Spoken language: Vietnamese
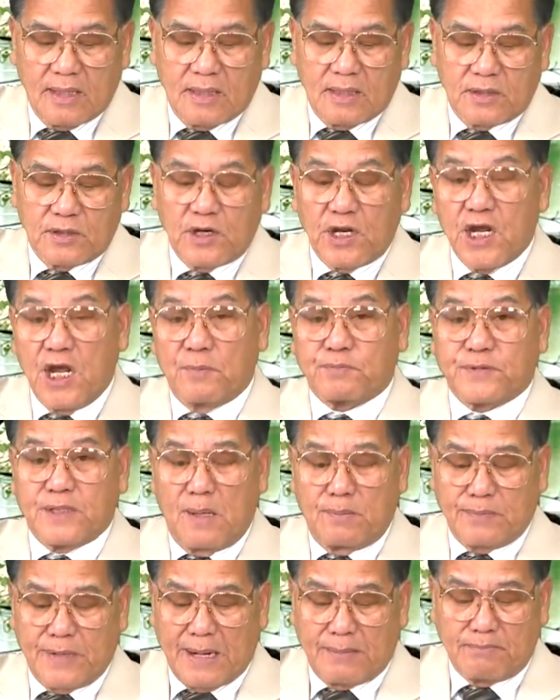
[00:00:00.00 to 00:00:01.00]
nó hiếp
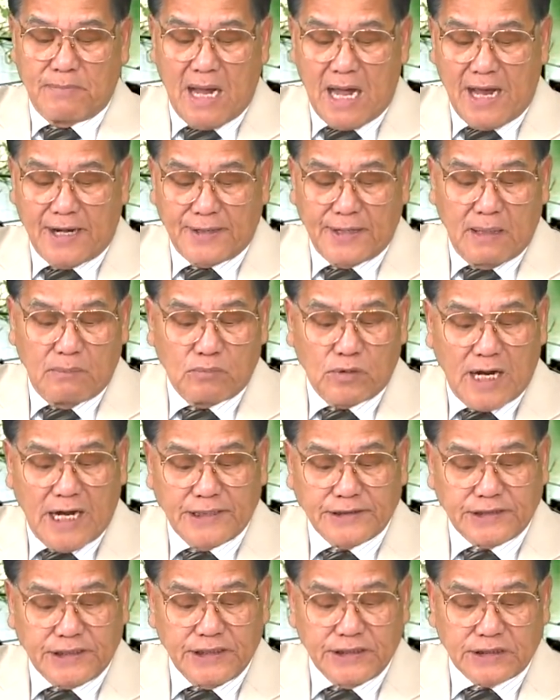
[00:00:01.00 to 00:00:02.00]
dâm đàn bà năm
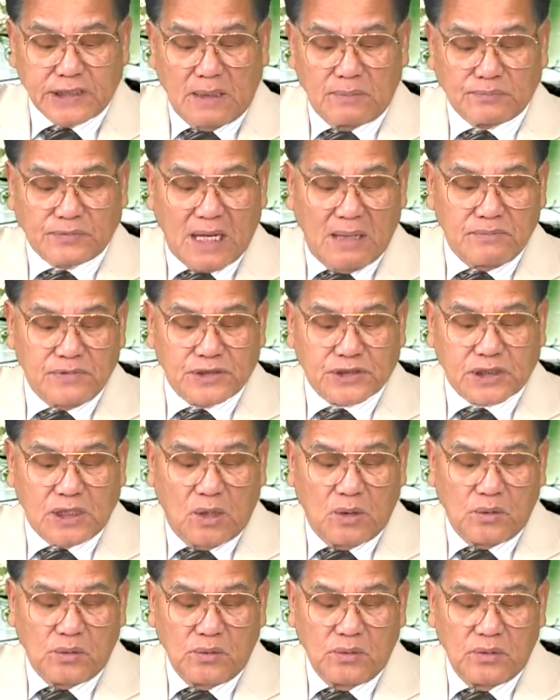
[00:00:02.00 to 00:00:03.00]

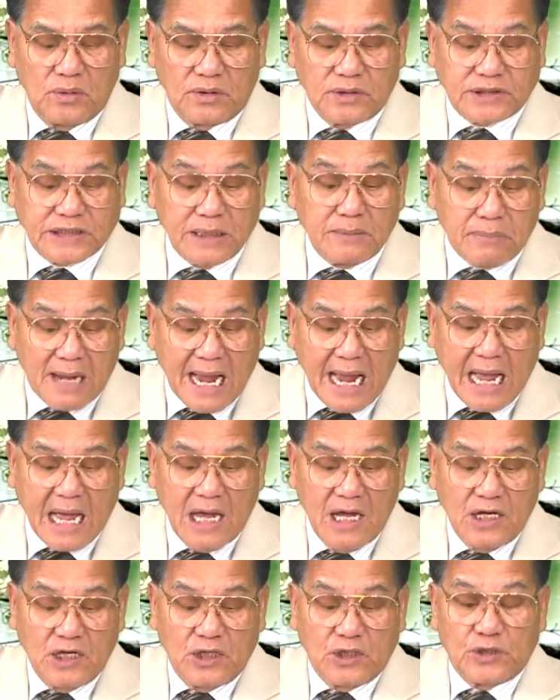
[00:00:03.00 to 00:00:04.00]
1986 93
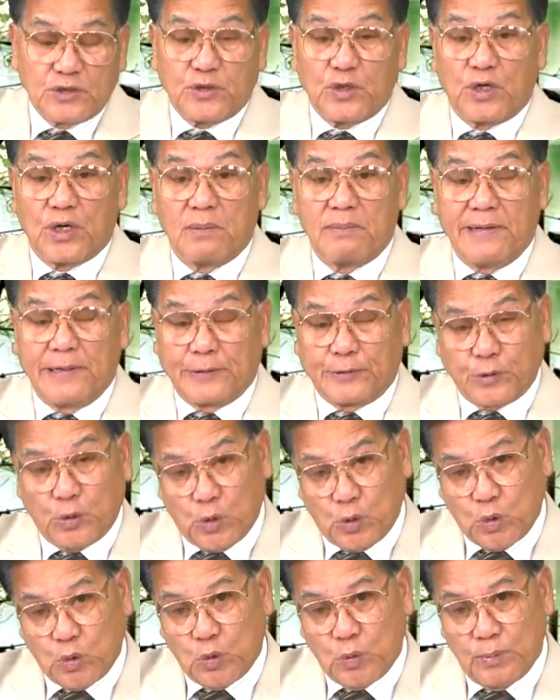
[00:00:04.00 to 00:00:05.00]
rồi nó bị
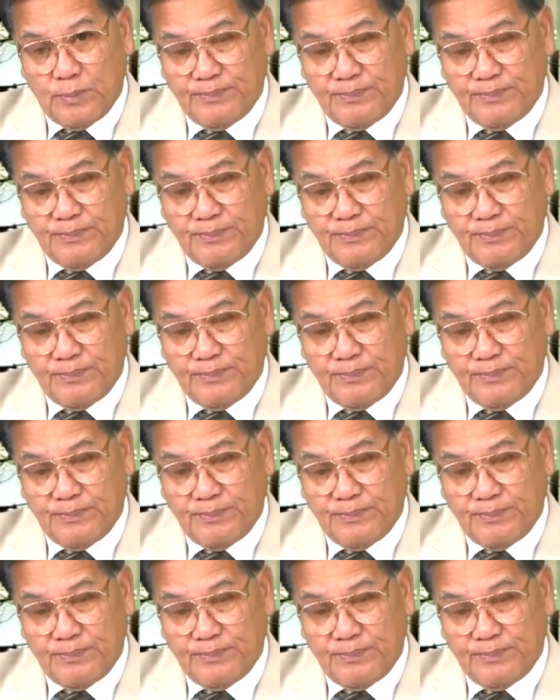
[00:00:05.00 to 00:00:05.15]
tù